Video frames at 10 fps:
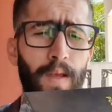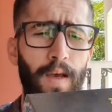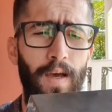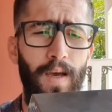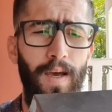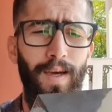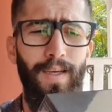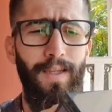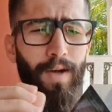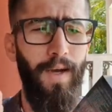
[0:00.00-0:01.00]
é,
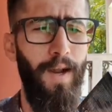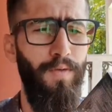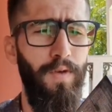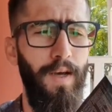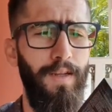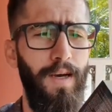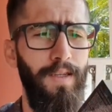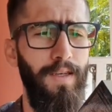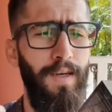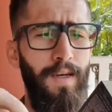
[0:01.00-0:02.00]
aqui dando aquela
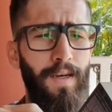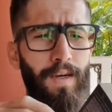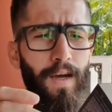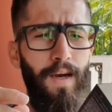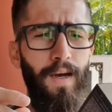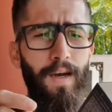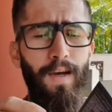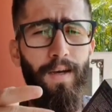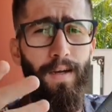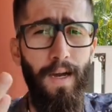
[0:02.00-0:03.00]
alfinetada
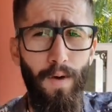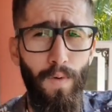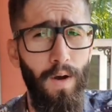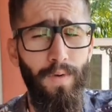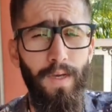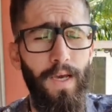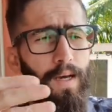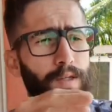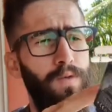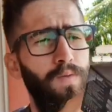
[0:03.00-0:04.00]
na, na Huawei, que é
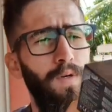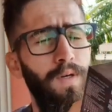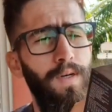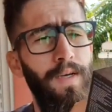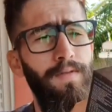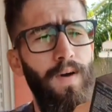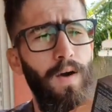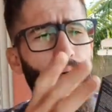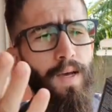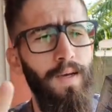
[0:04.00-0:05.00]
a sua
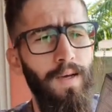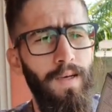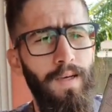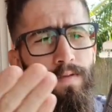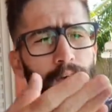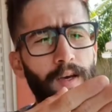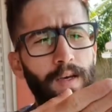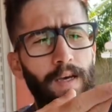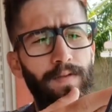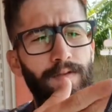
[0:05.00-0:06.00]
rival, né? Que vem
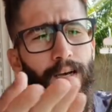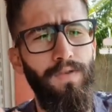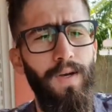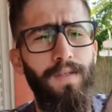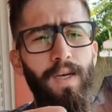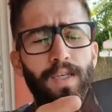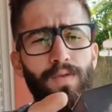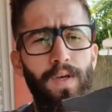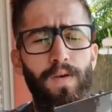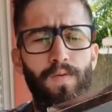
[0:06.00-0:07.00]
e fácil acesso
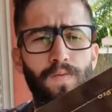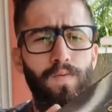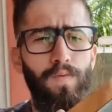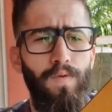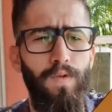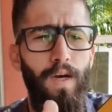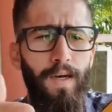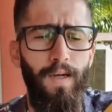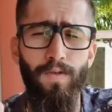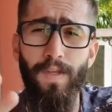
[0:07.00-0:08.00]
aí com,
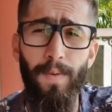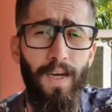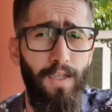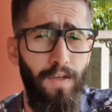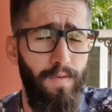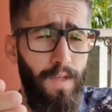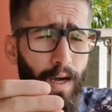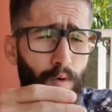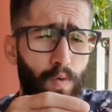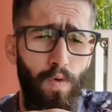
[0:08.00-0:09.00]
da, nos aplicativos
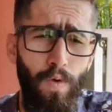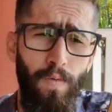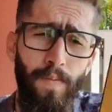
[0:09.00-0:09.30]
da Google.